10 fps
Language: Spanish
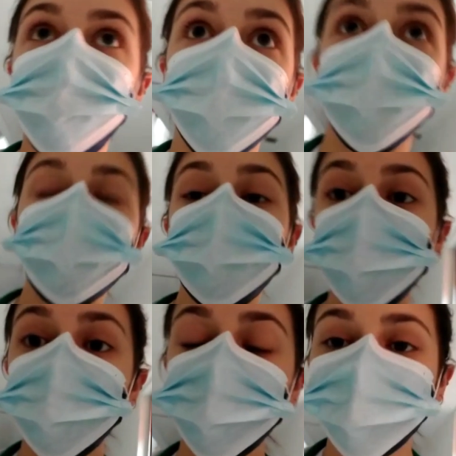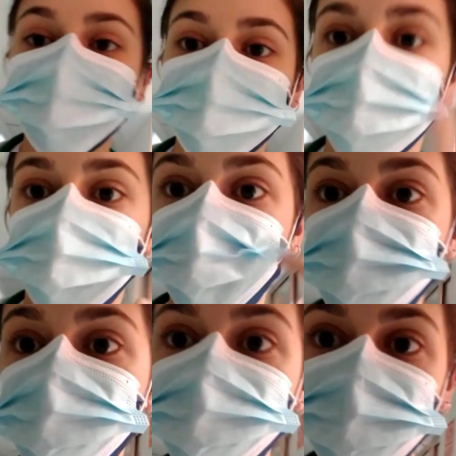Una autitis, el
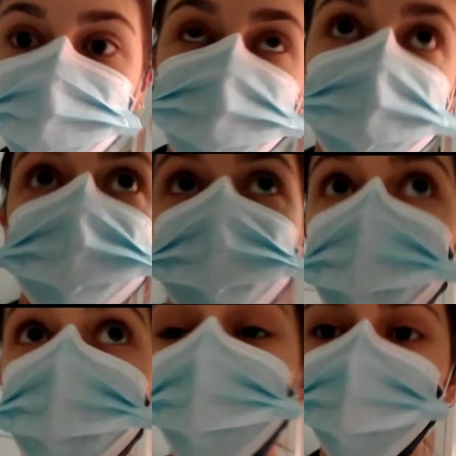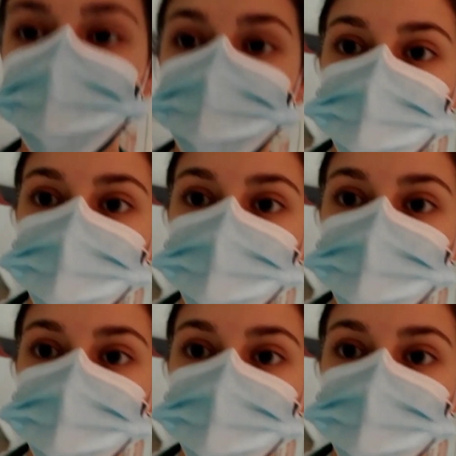niño de la laringitis que no he podido